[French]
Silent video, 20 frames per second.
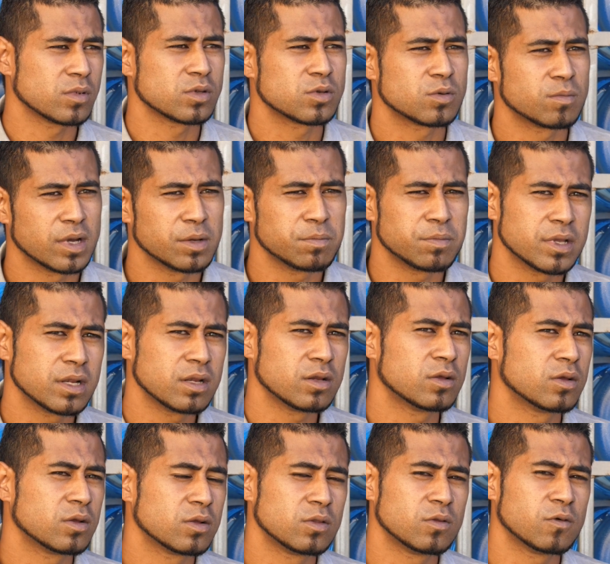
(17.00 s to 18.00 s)
Je m'appelle
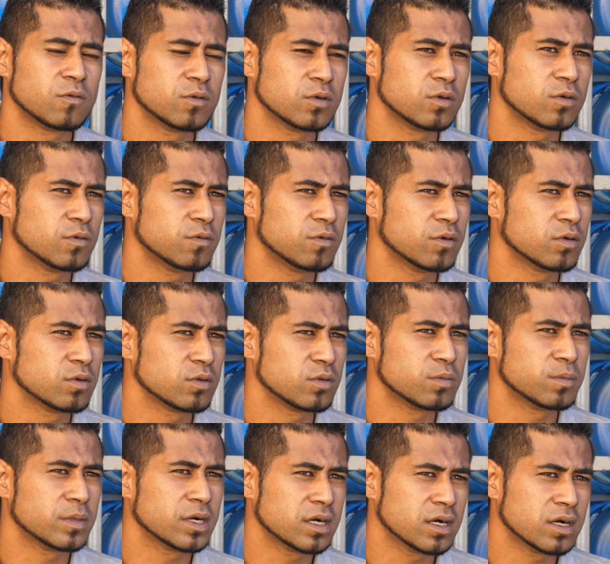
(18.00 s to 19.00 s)
euh, Nofonofo
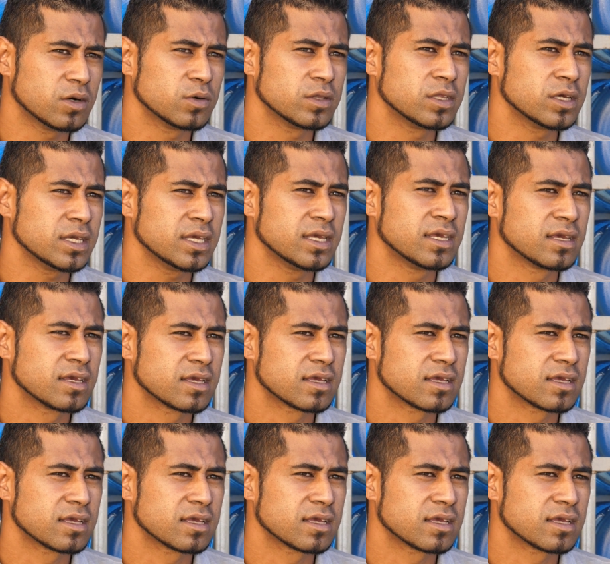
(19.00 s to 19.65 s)
Tumaka Rodrigue.